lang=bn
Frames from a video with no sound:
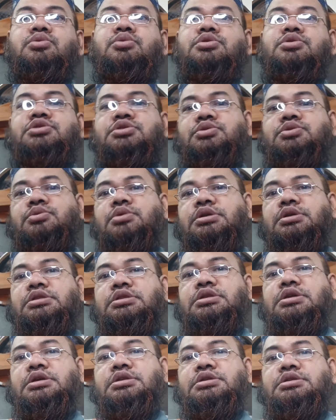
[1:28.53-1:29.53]
পোস্টিও
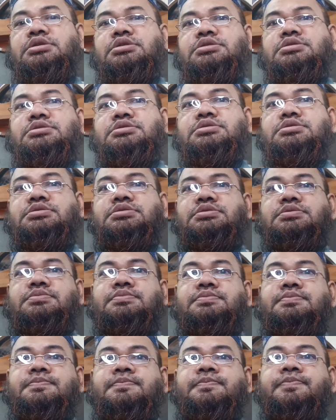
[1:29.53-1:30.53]
আর্থ্রাইটিস
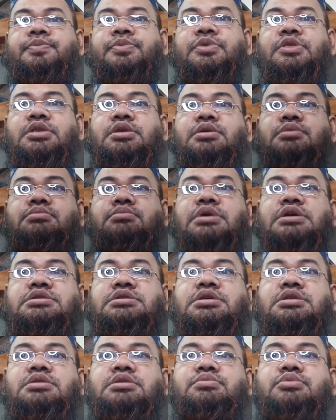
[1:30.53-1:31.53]

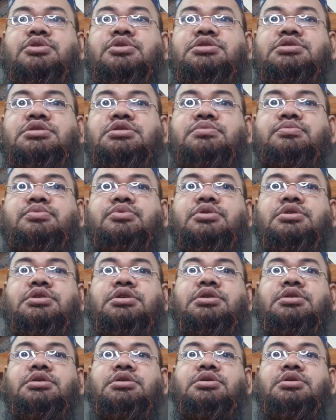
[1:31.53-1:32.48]
মাঝারি বয়সের পরে